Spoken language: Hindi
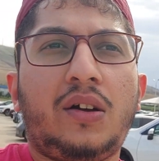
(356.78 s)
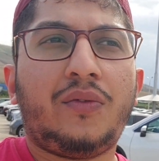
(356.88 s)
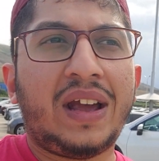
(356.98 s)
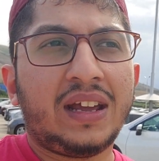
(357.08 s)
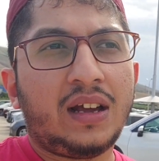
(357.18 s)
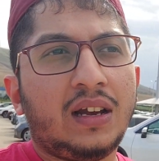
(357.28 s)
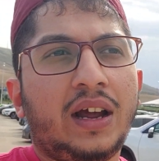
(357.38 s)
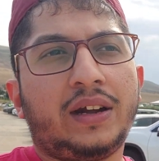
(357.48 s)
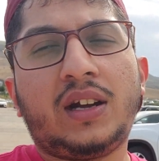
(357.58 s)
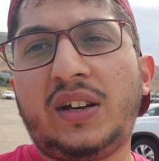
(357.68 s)
व्हीकल
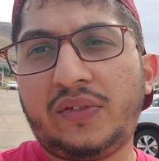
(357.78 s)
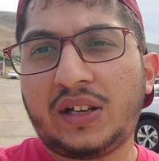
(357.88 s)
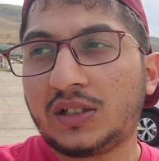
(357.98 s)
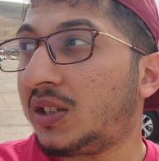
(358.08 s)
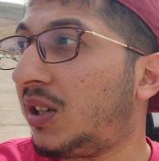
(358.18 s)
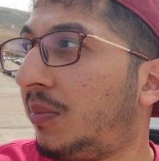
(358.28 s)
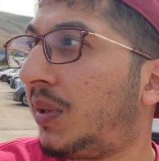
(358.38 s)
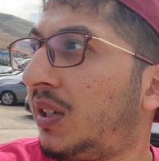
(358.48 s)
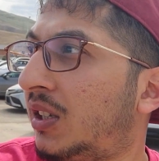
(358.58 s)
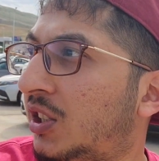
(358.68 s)
आइडेंटिफिकेशन
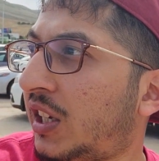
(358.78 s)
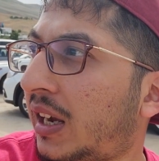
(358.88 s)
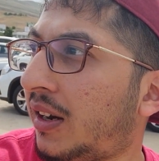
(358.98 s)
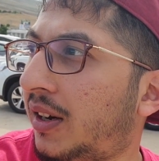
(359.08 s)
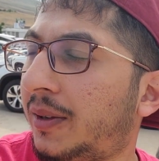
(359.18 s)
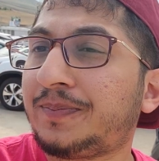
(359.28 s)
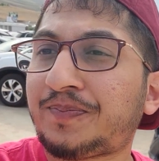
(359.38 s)
नंबर चेक करना